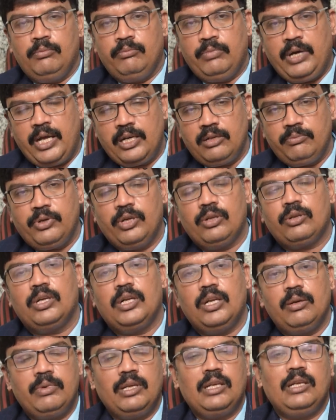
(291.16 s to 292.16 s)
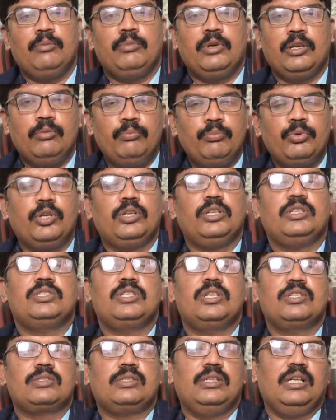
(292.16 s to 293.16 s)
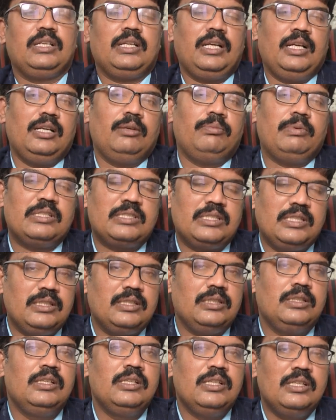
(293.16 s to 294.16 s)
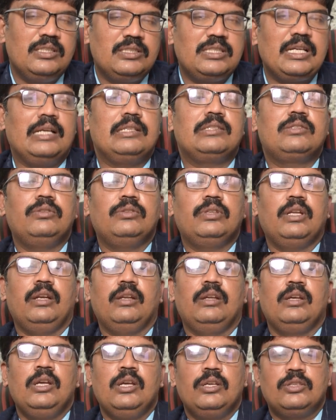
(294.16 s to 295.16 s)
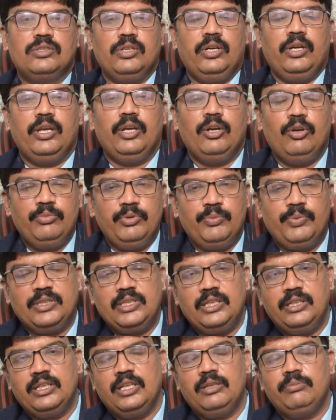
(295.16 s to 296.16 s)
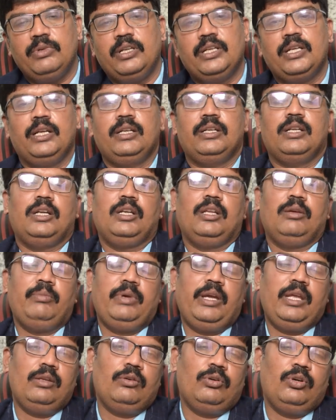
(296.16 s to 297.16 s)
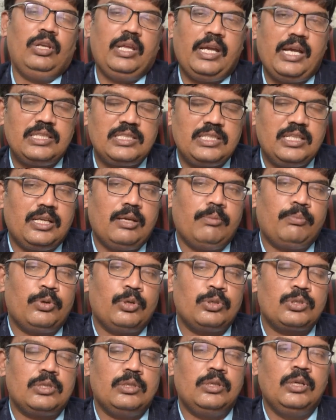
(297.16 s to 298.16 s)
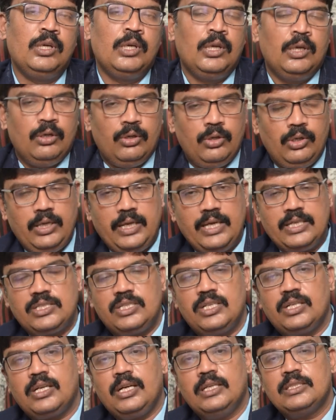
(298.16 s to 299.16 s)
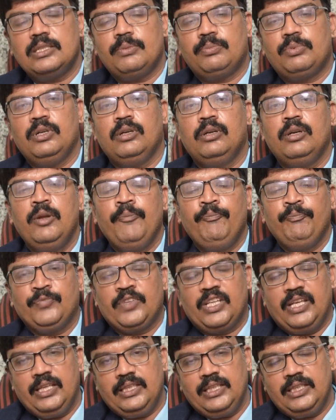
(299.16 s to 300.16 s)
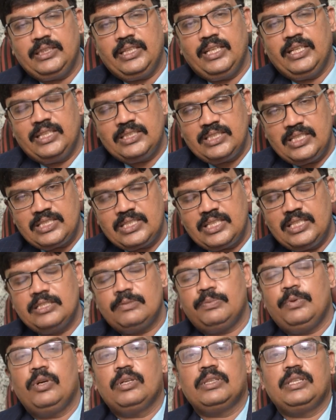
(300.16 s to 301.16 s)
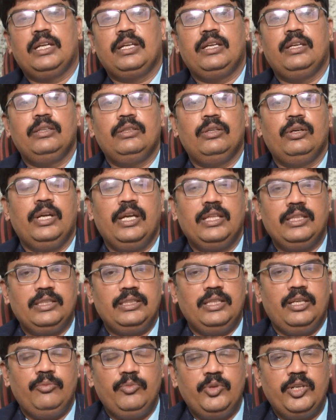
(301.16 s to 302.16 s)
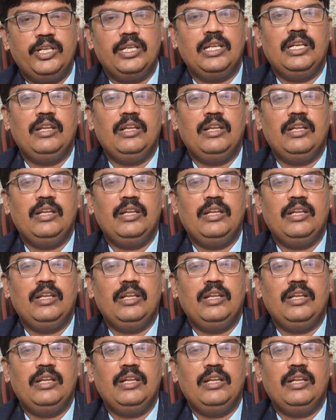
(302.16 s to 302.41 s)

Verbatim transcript: బారిన పడకుండా మనల్ని మనం ప్రొటెక్ట్ చేసుకోవడానికి హండ్రెడ్ పర్సెంట్ ఛాన్స్ ఉంటుంది సో ఈ హోమియోపతి ట్రీట్మెంట్ ఏంటంటే మెయిన్ హోలియాస్టిక్ అప్రోచ్లో హోలియాస్టిక్ కాన్సెప్ట్లో ఏదైతే రెసిస్టెన్స్ పవర్ తగ్గిందో ఏదైతే ఇమ్యూనిటీ